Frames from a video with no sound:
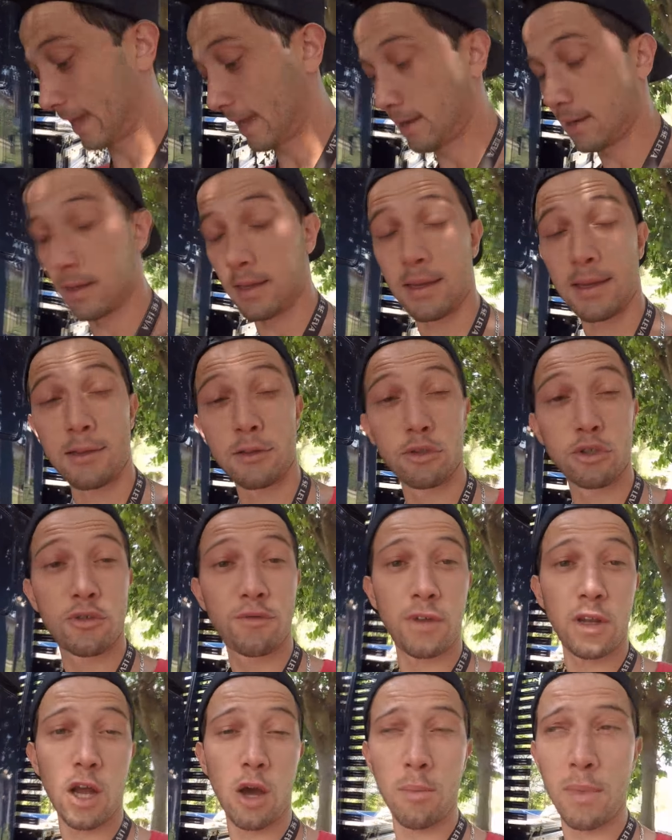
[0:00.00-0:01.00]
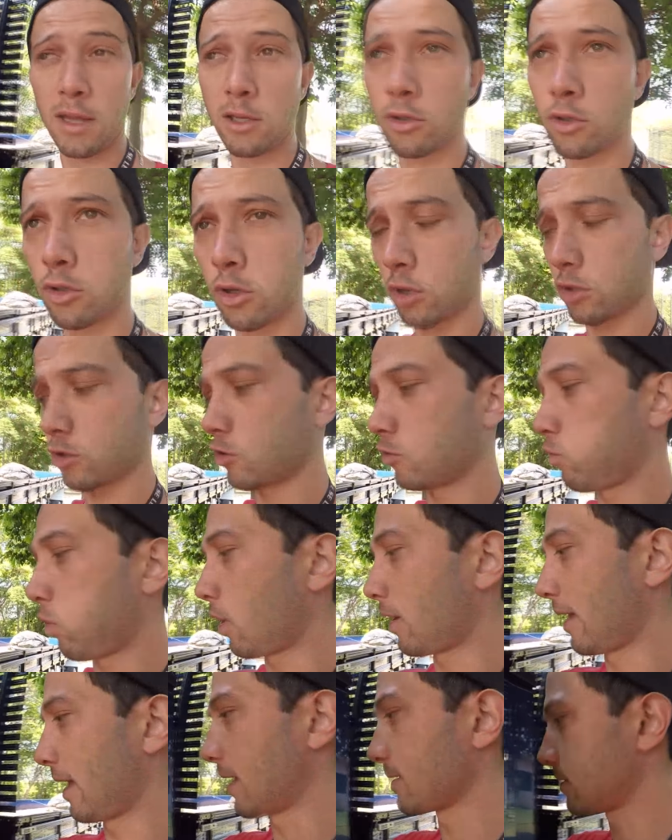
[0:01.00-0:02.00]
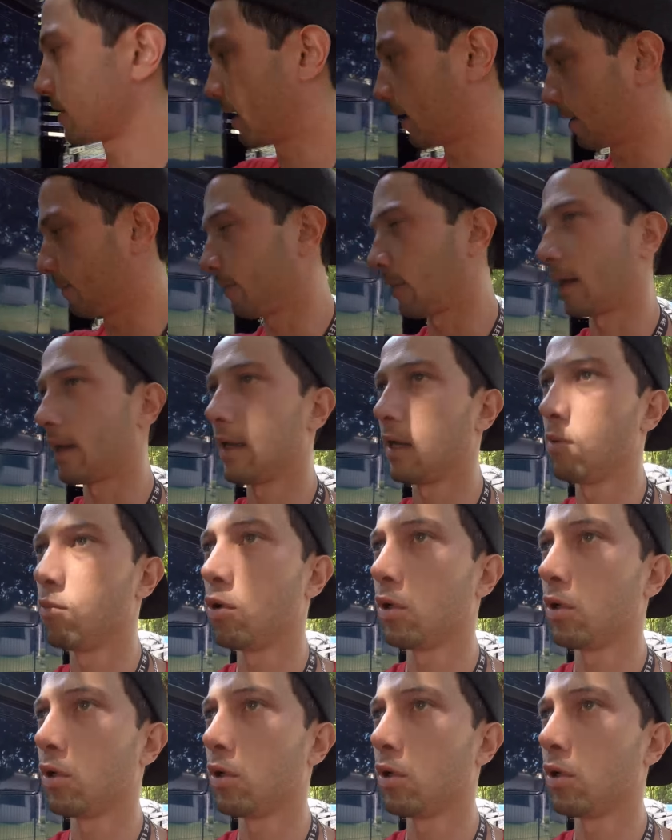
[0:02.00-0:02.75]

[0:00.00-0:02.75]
tá na, nos finalmente os nossos bonés lá, hein? Aquele